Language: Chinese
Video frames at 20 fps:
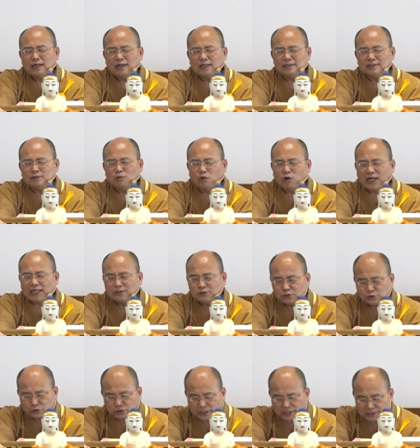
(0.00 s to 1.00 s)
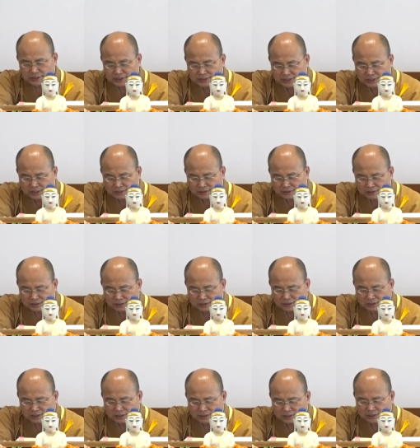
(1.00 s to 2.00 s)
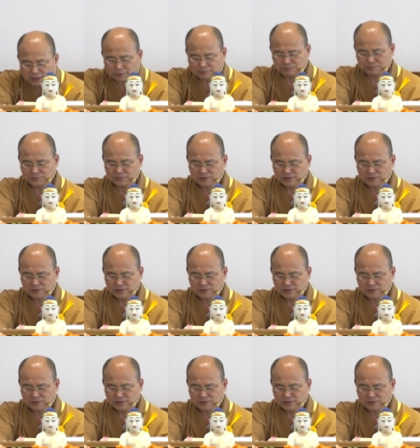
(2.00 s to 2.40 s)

很完全彻底的理解，